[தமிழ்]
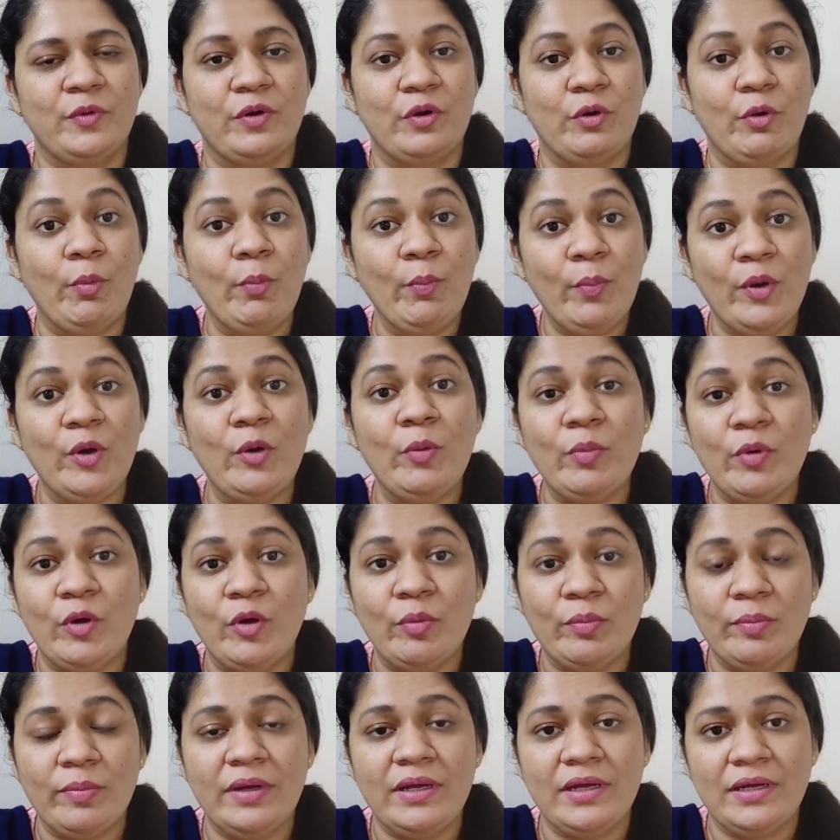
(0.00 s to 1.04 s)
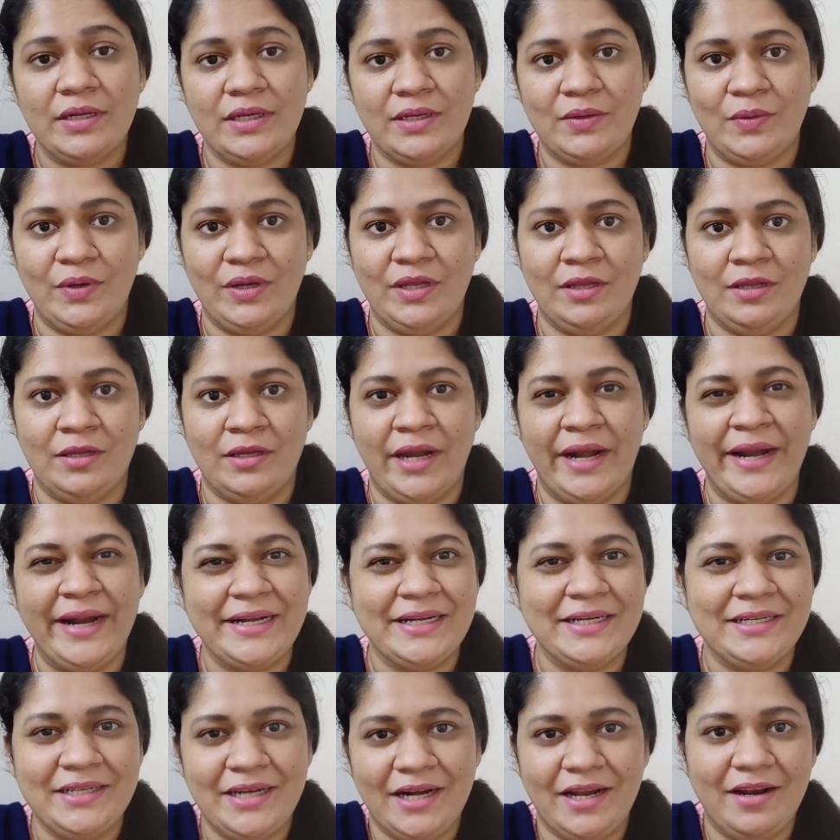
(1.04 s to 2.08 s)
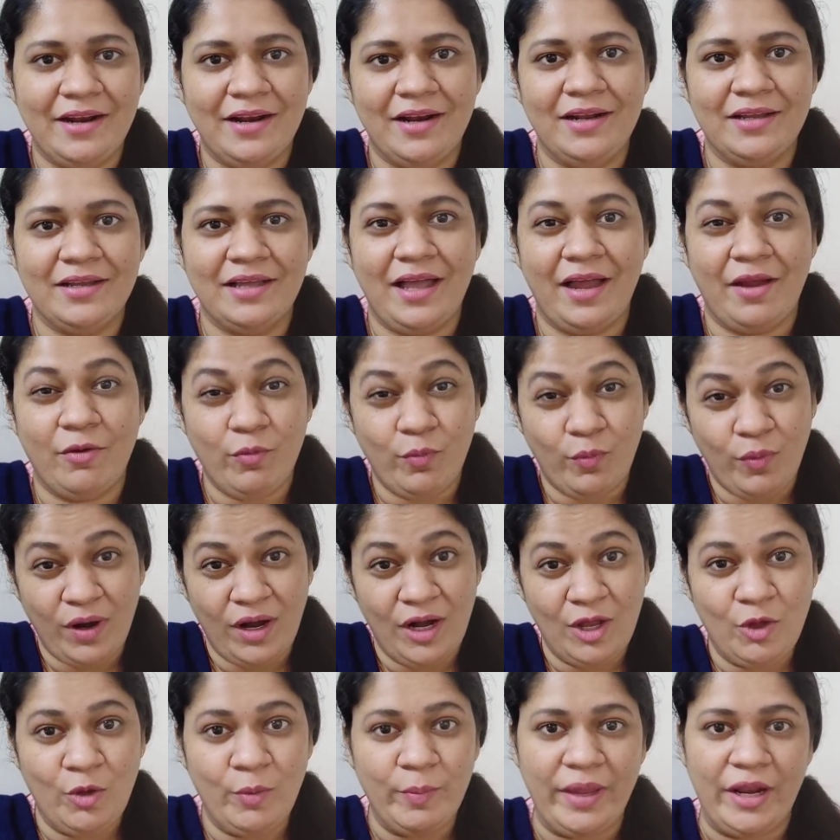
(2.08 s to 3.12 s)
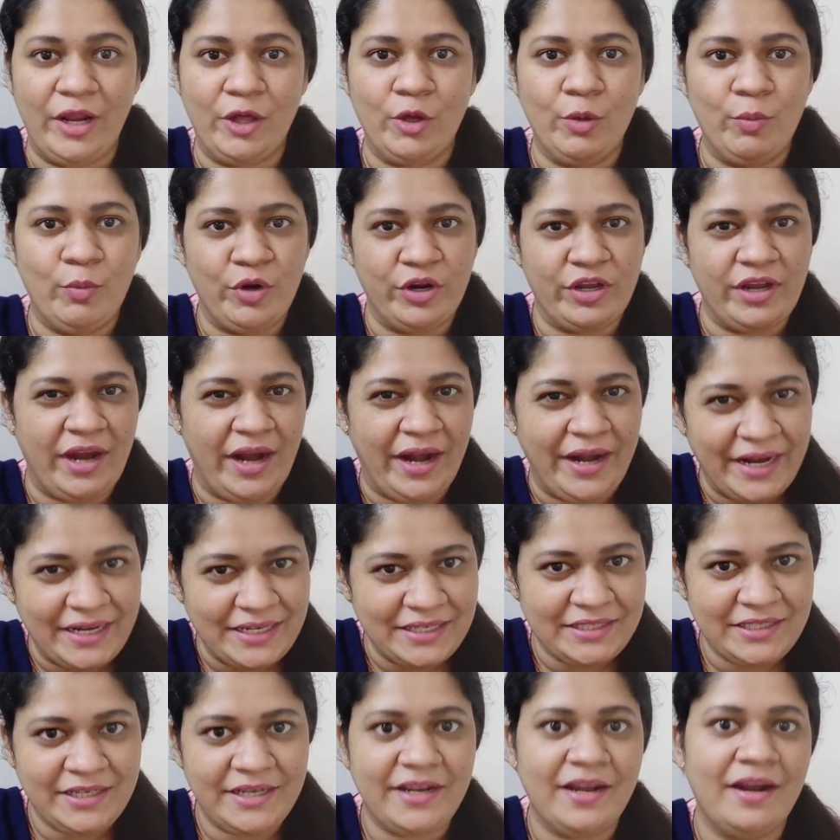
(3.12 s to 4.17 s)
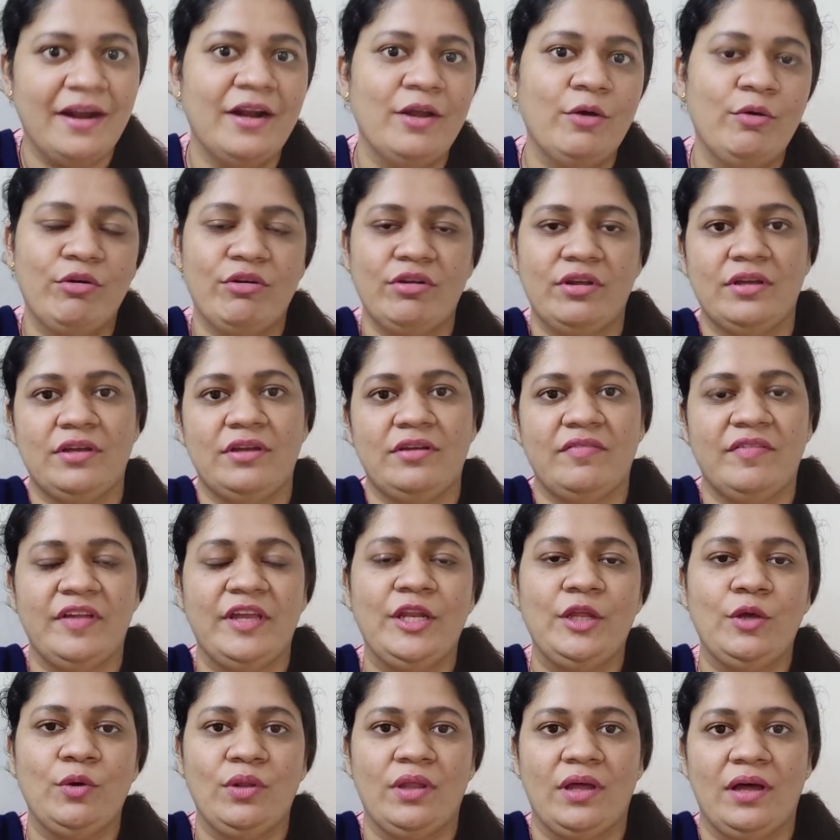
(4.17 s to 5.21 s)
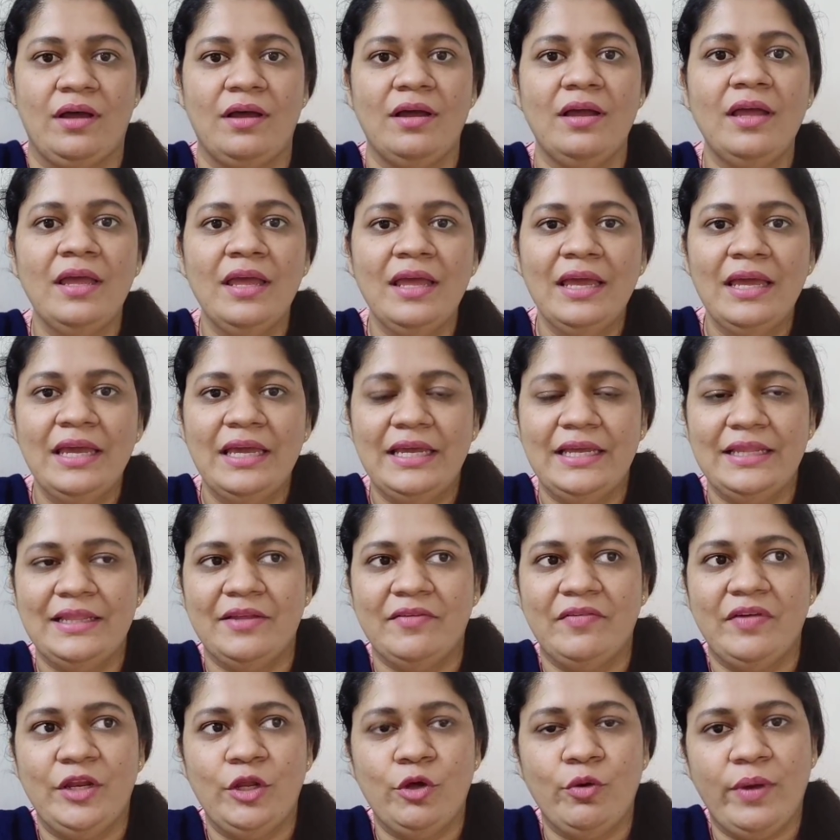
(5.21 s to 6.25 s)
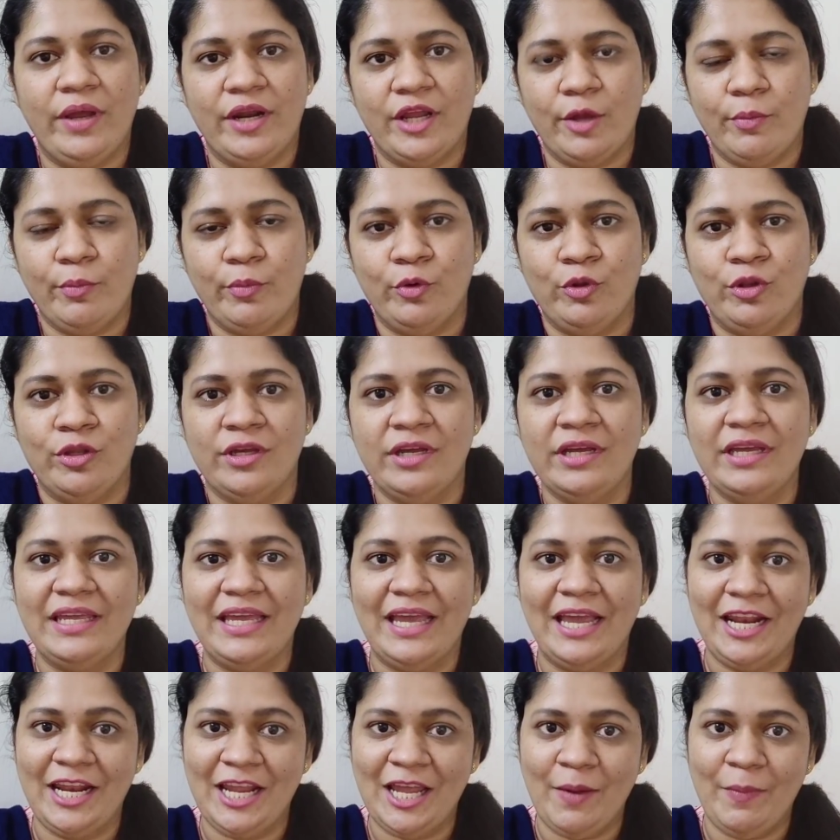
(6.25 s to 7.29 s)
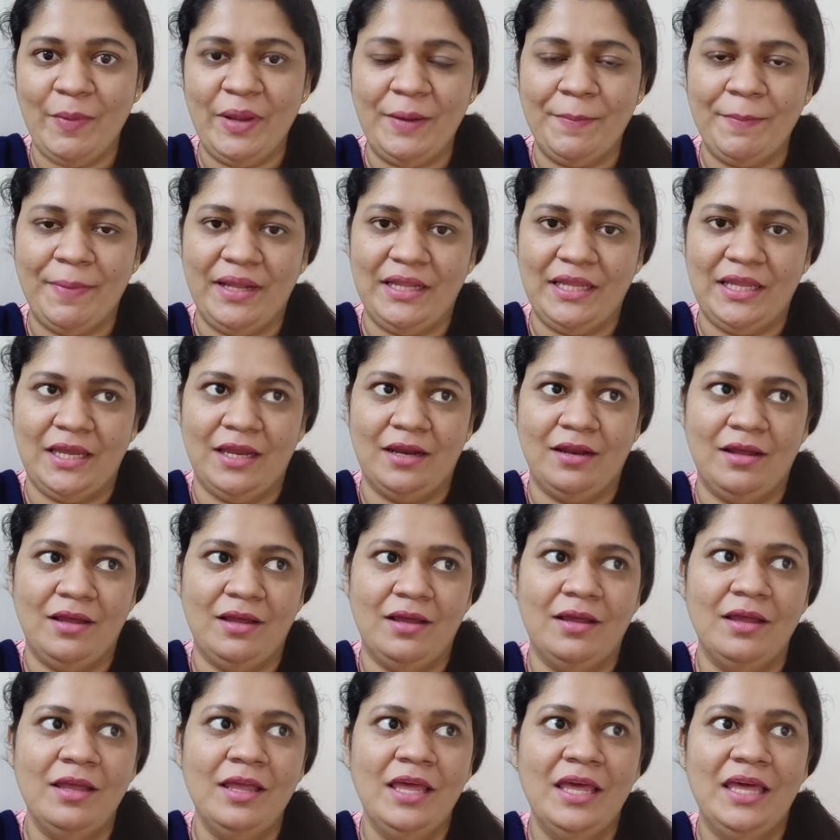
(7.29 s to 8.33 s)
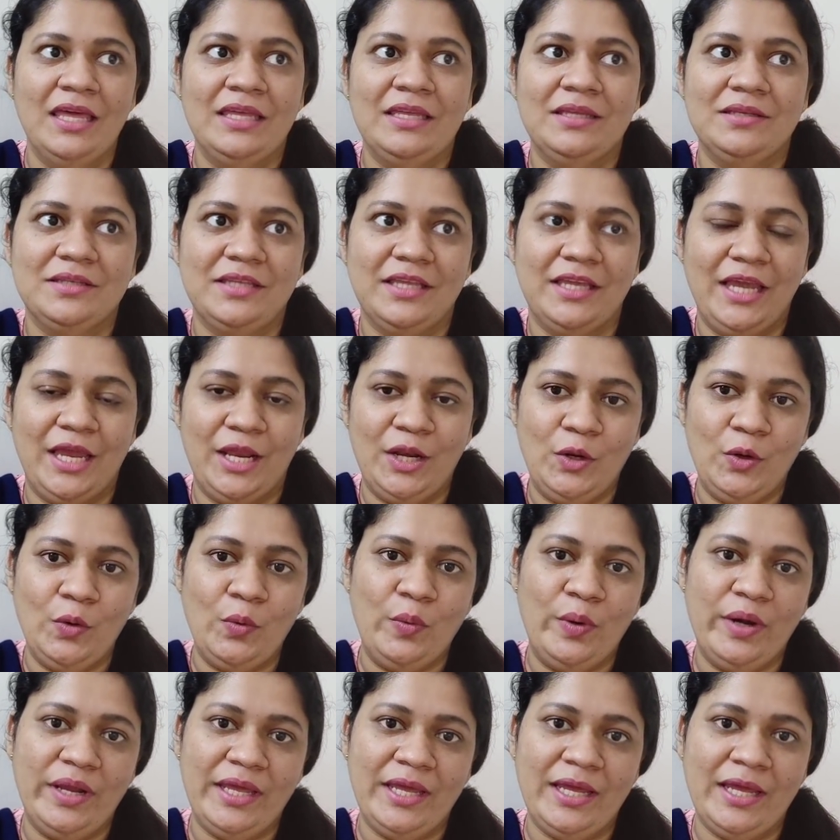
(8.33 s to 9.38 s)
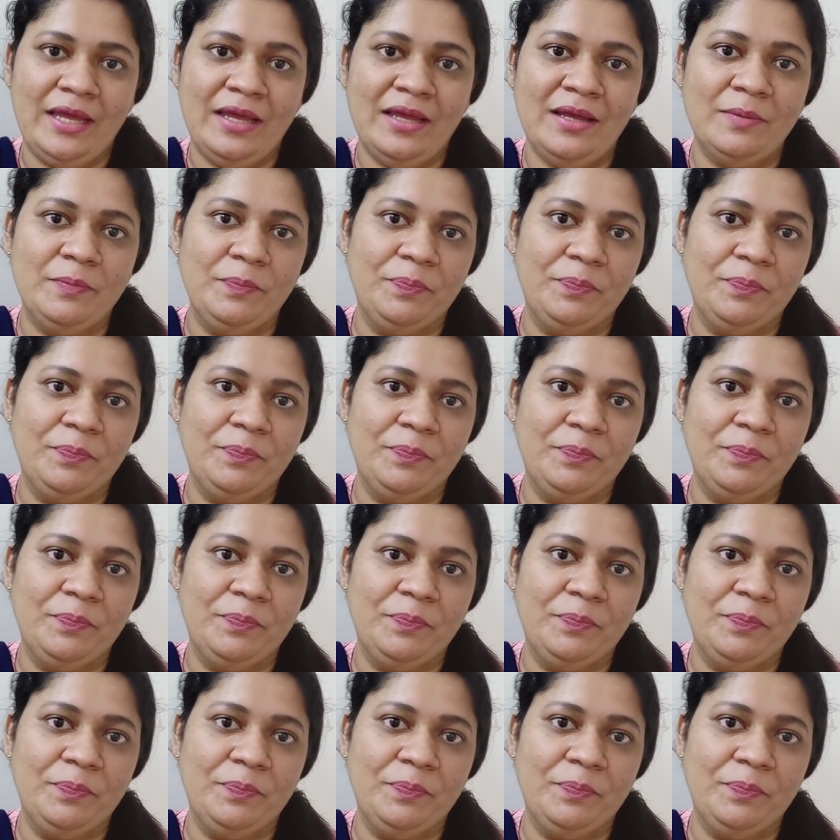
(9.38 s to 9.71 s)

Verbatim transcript: ஒரு ரொம்ப ரொம்ப ரொம்ப ஒரு கனெக்டடான க உங்களுக்கும் எனக்கும் ஒரு கனெக்டடான ஒரு வீடியோ தான் இந்த வீடியோவாக இருக்க போகுது என்ன அப்படின்னு பார்த்தீங்கன்னா என்னுடைய